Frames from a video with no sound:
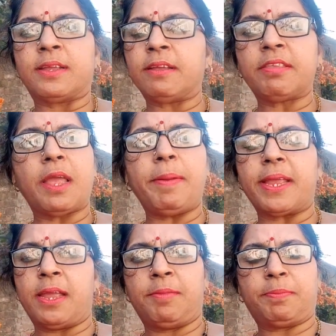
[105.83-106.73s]
किसी भी
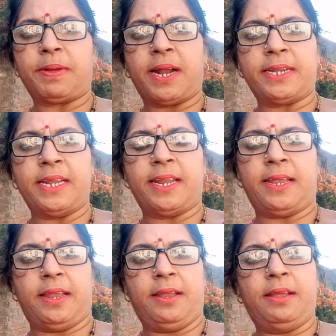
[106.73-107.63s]
कीमत पर घटी
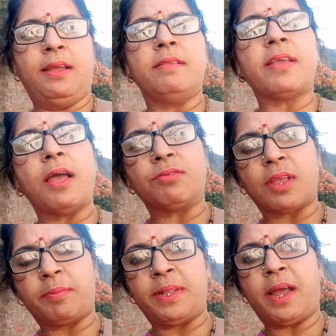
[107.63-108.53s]
नहीं चाहे
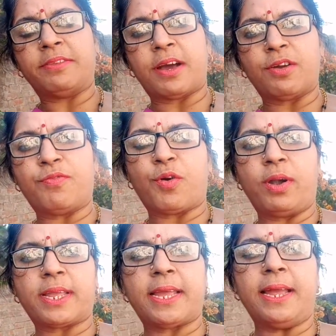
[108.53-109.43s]
उसके हमने हज़ारों
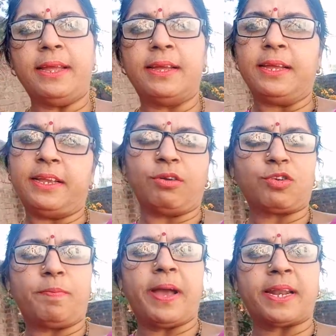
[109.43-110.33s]
फोल्ड किए या
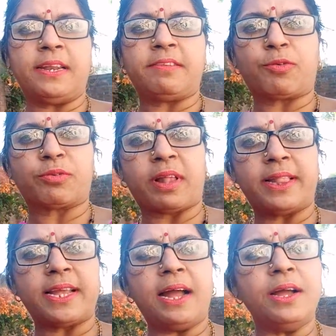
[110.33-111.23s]
उसको पैर के नीचे
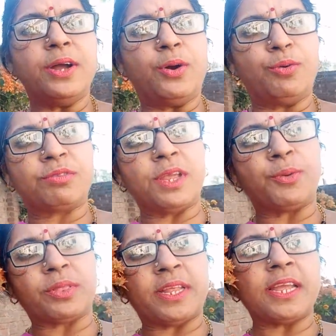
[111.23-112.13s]
कुचल दिया उसकी
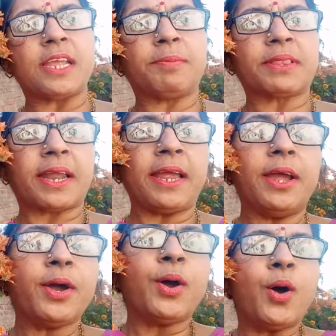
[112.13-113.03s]
उतनी ही कीमत रही
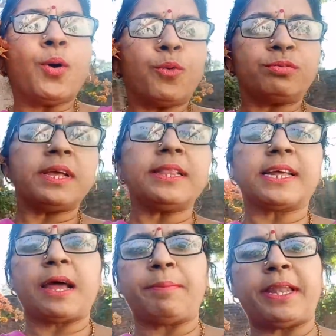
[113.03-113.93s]
उसी
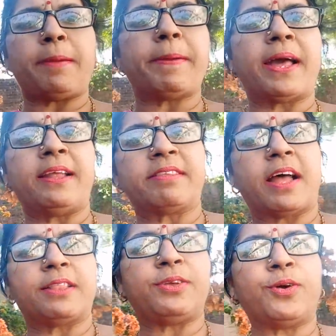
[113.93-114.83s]
तरह मेरे प्यारे
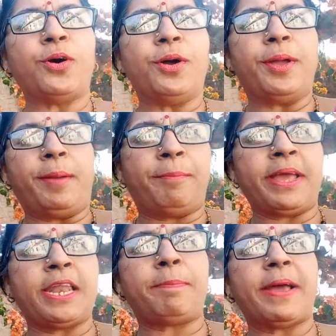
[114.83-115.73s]
साथियों
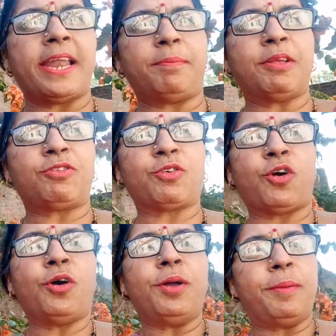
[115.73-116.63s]
मेरे प्यारे
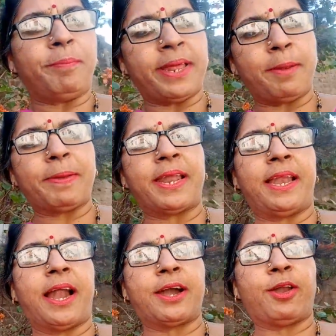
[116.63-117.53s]
बच्चों मेरे
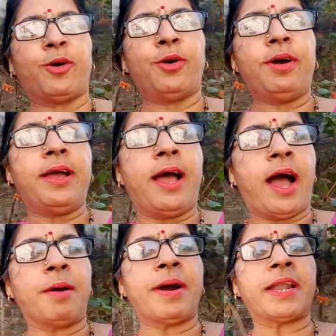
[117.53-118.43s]
प्यारे लाडलो
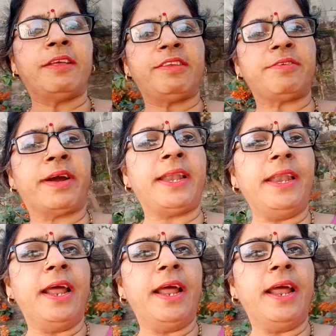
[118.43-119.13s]
हमारा जीवन